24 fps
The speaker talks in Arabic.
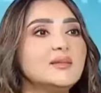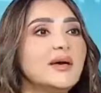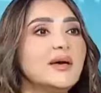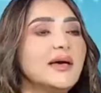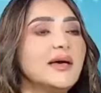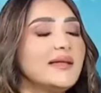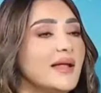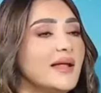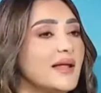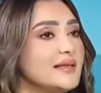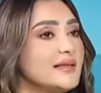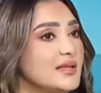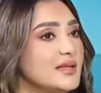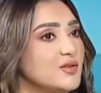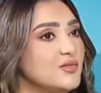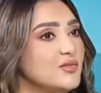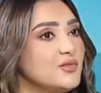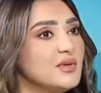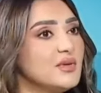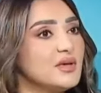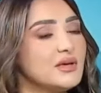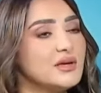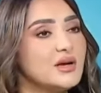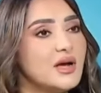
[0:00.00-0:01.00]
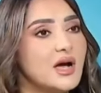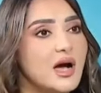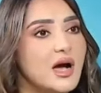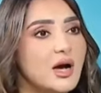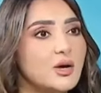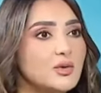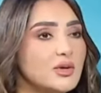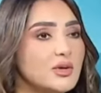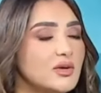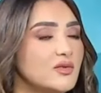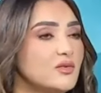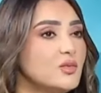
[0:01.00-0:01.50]
البيانات كيف تقرأها
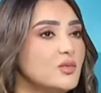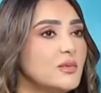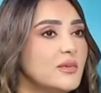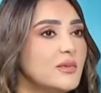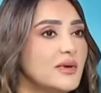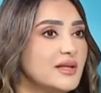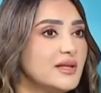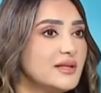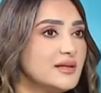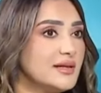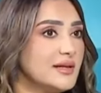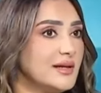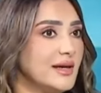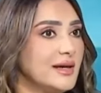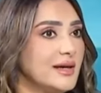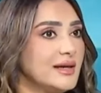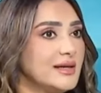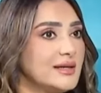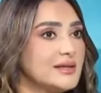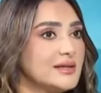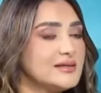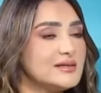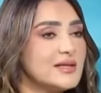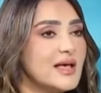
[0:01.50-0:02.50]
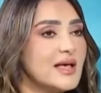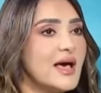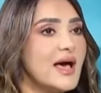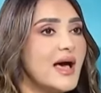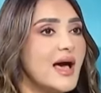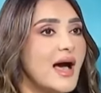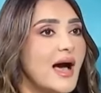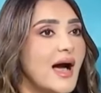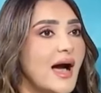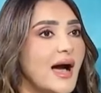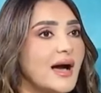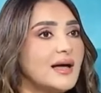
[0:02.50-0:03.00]
وكيف ممكن تنعكس
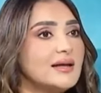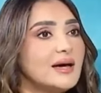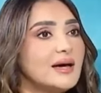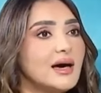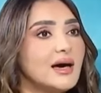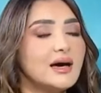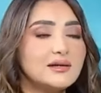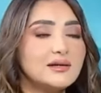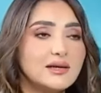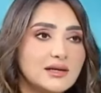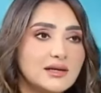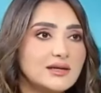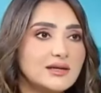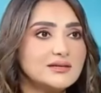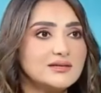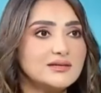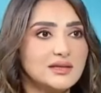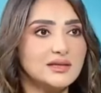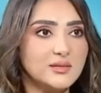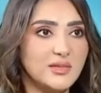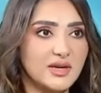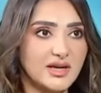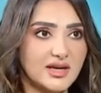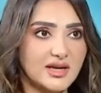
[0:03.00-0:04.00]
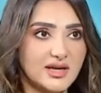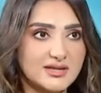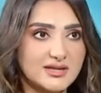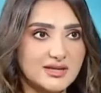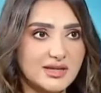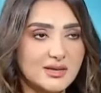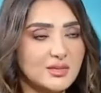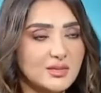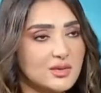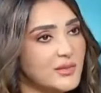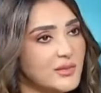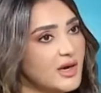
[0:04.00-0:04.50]
على قرارات
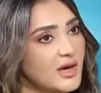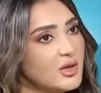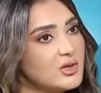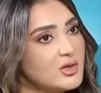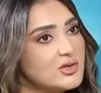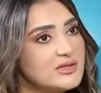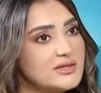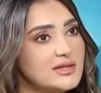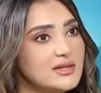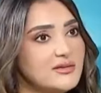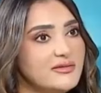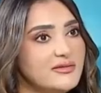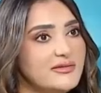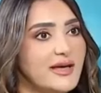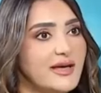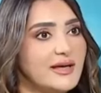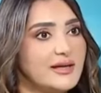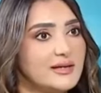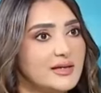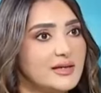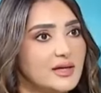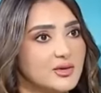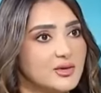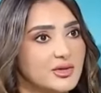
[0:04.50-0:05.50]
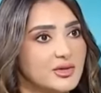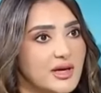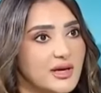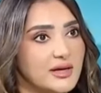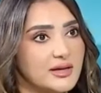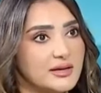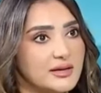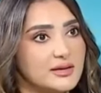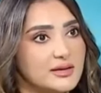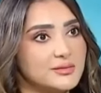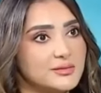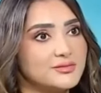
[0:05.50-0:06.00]
المركزي بما يخص الفائدة هناك